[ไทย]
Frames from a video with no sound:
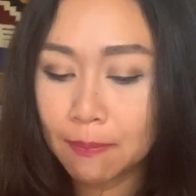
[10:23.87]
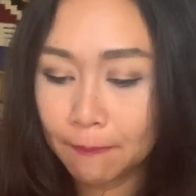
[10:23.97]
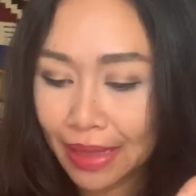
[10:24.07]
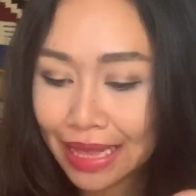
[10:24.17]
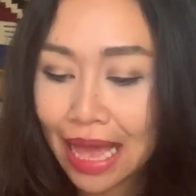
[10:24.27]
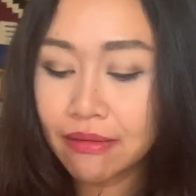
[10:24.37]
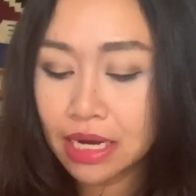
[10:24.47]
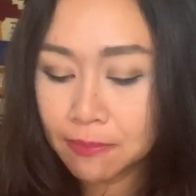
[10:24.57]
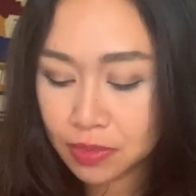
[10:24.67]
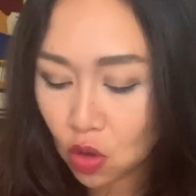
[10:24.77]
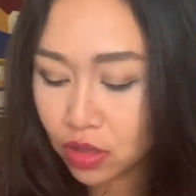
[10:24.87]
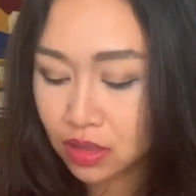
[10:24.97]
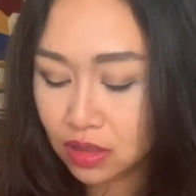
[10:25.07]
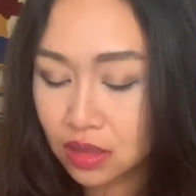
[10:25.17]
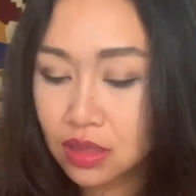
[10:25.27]
เป็นการเริ่มต้น
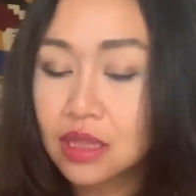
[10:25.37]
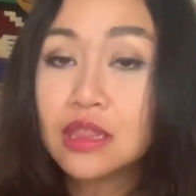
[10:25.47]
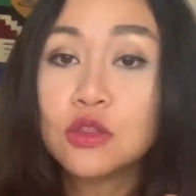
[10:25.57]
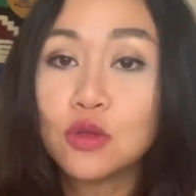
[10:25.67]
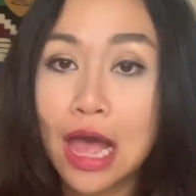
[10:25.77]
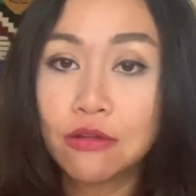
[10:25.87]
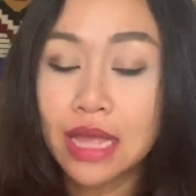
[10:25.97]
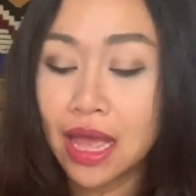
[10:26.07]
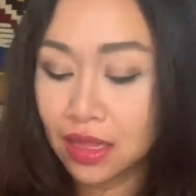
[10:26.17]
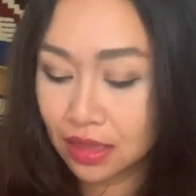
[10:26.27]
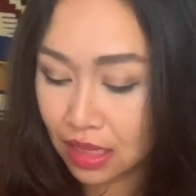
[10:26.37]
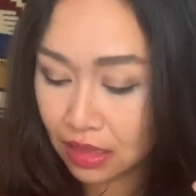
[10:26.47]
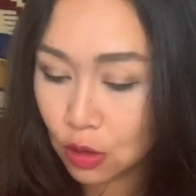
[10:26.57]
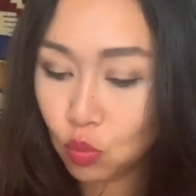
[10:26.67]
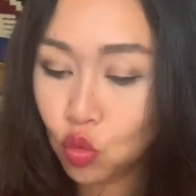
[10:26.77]
อยู่แล้วนะ
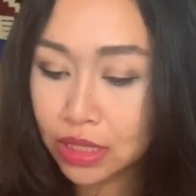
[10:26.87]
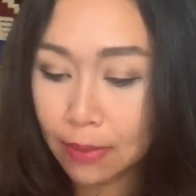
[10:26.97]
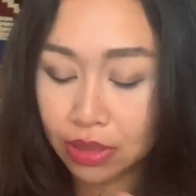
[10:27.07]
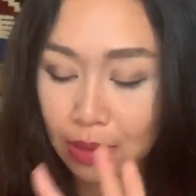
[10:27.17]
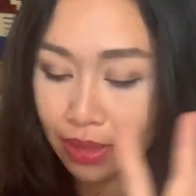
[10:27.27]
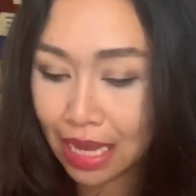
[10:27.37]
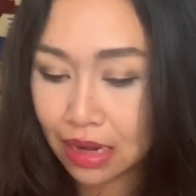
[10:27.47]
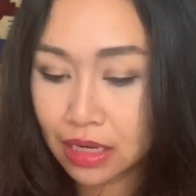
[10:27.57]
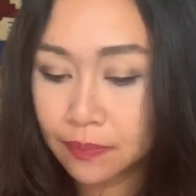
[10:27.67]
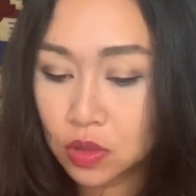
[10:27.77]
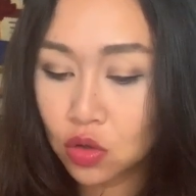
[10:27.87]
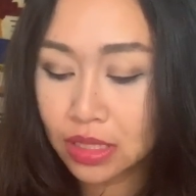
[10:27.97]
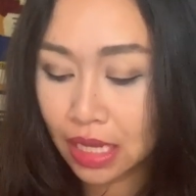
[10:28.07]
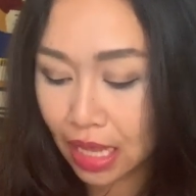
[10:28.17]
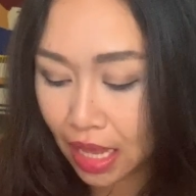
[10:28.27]
นิวมูนเนี่ยปกติเป็นการเริ่มต้น
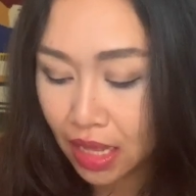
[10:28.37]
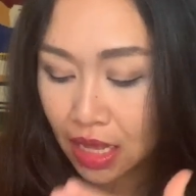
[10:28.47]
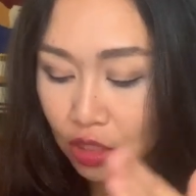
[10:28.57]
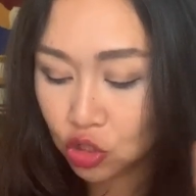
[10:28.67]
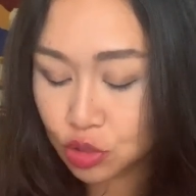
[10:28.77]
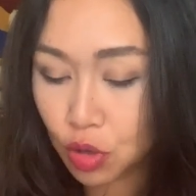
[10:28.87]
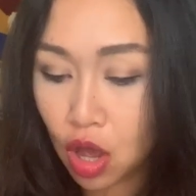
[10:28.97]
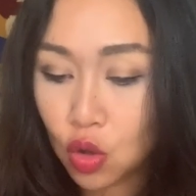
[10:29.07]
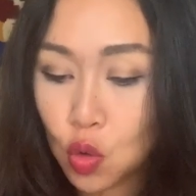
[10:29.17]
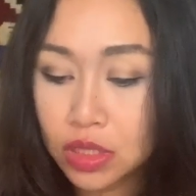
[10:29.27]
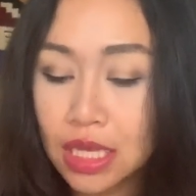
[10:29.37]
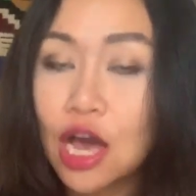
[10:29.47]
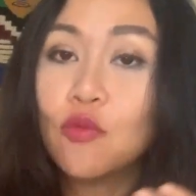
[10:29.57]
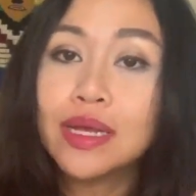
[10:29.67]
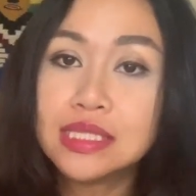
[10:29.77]
นะคะโดยเฉพาะคนที่
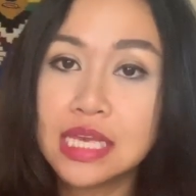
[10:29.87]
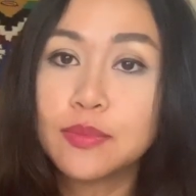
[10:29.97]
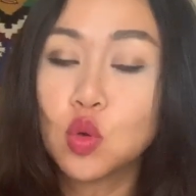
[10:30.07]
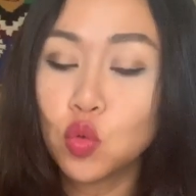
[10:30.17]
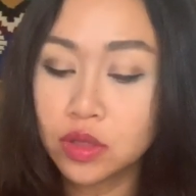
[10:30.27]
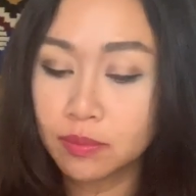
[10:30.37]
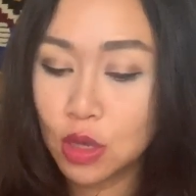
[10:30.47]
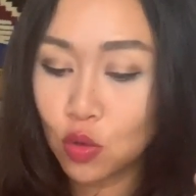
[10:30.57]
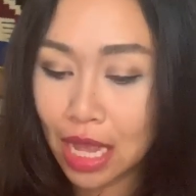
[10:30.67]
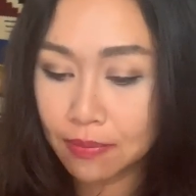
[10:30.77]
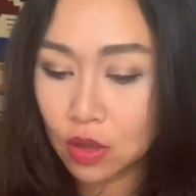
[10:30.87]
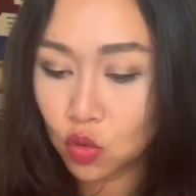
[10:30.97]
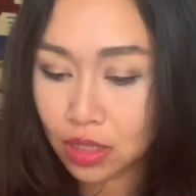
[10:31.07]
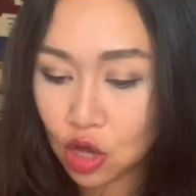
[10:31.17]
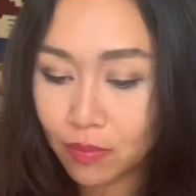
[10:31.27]
เข้ามาจีบคุณมีโอกาสมีค
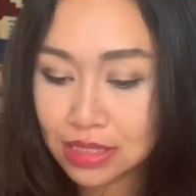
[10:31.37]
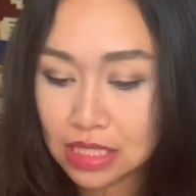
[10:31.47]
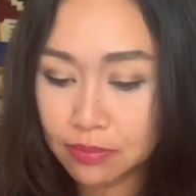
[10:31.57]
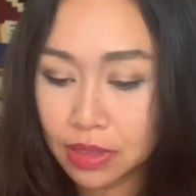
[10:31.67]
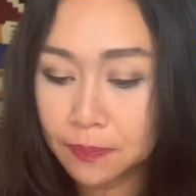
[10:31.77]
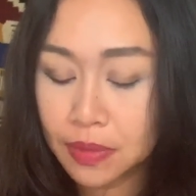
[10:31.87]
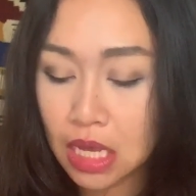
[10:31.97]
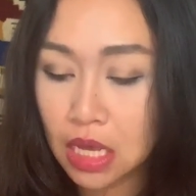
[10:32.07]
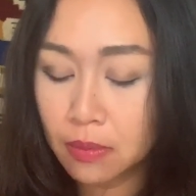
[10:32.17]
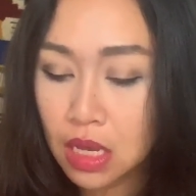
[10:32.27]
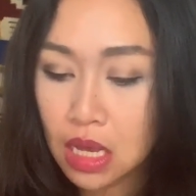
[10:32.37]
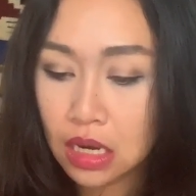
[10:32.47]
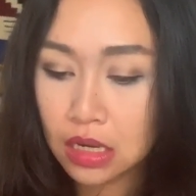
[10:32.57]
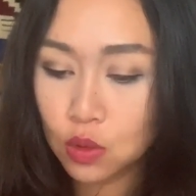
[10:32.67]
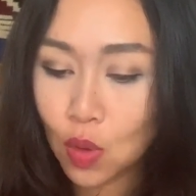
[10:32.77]
นเข้ามาจีบเพิ่มเติม
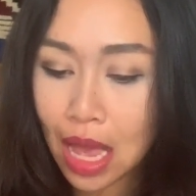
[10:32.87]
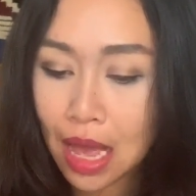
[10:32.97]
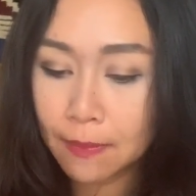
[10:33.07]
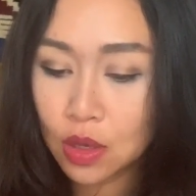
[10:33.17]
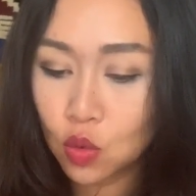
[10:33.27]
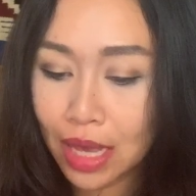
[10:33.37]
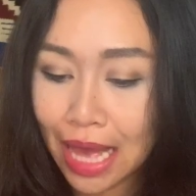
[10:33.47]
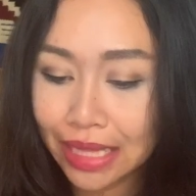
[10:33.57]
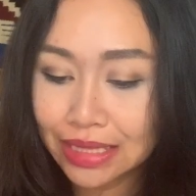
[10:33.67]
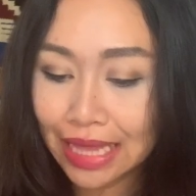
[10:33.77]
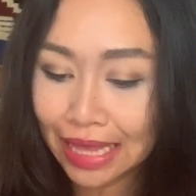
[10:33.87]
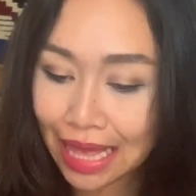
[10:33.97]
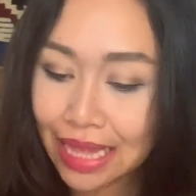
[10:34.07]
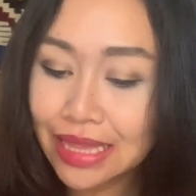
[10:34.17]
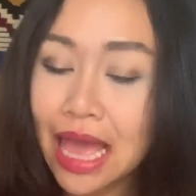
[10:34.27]
หรือว่ามีโอกาสแต่ง
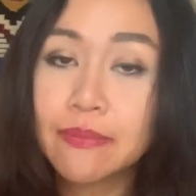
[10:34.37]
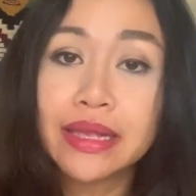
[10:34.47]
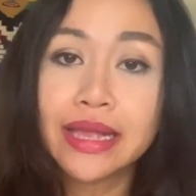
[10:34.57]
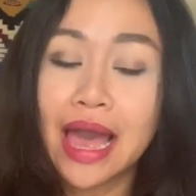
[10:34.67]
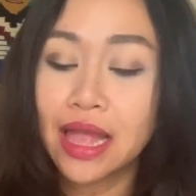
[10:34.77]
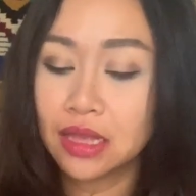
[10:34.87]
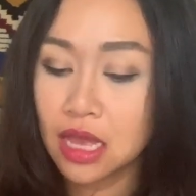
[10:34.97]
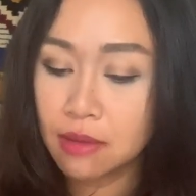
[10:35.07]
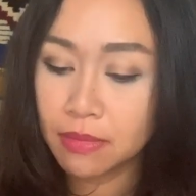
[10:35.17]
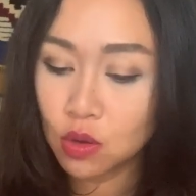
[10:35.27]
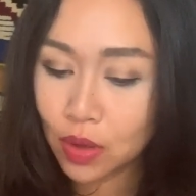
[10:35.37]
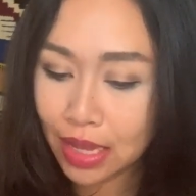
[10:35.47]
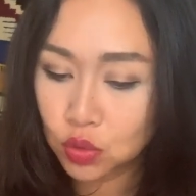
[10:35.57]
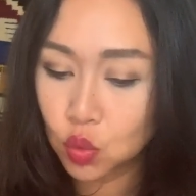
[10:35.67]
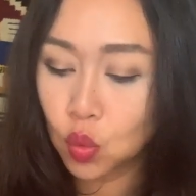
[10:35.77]
งานได้เหมือนกันมีโอกา
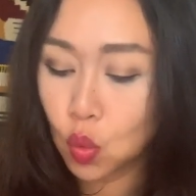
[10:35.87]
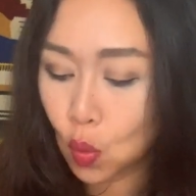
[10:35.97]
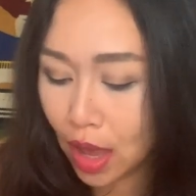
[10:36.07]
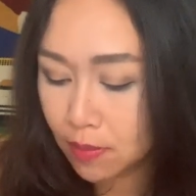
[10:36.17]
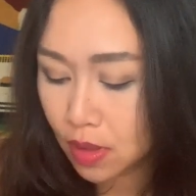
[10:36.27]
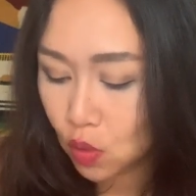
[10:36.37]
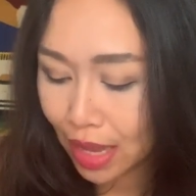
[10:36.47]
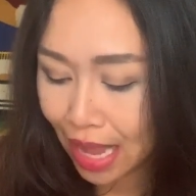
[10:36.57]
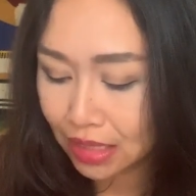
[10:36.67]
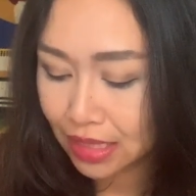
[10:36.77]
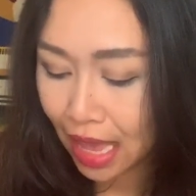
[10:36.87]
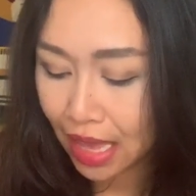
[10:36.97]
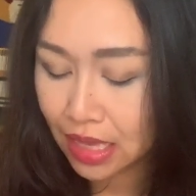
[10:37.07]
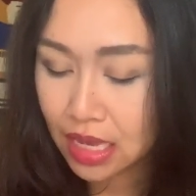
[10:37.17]
สถูกหวยมีโอกาสได้